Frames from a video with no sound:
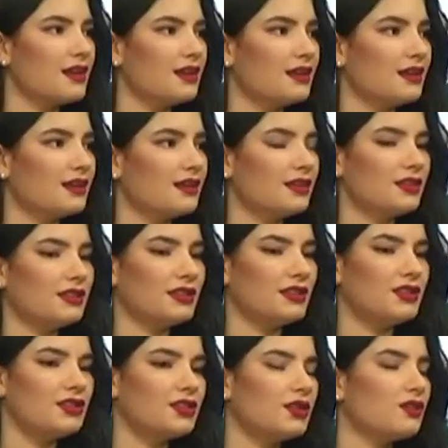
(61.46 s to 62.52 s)
E,
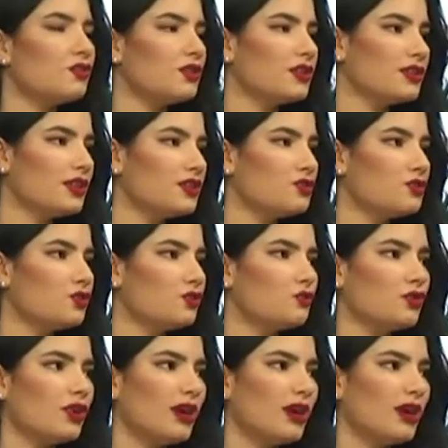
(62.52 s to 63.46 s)
kişiye göre değişiyor bu